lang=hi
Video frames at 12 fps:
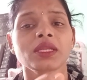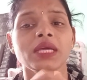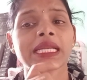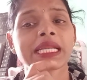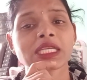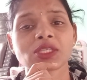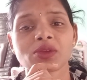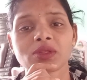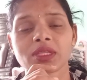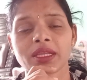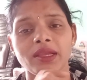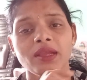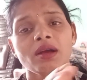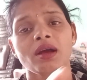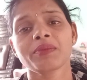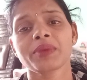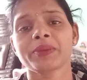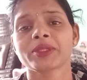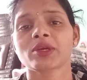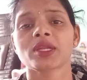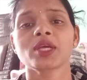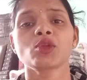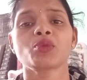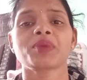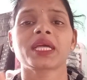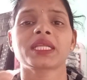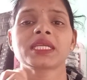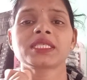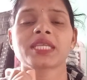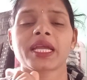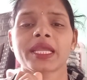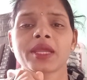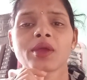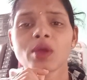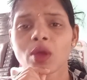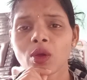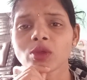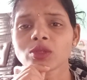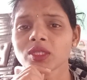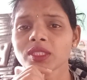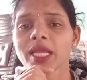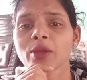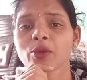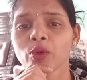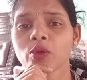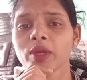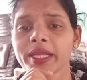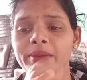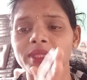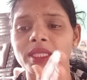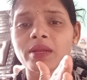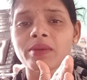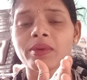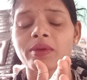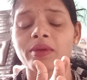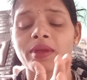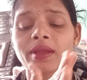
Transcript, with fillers: डरने की जरूरत नहीं है हम हिम्मत करके रूम के अंदर जाएंगे हो सकता कोई मतलब वो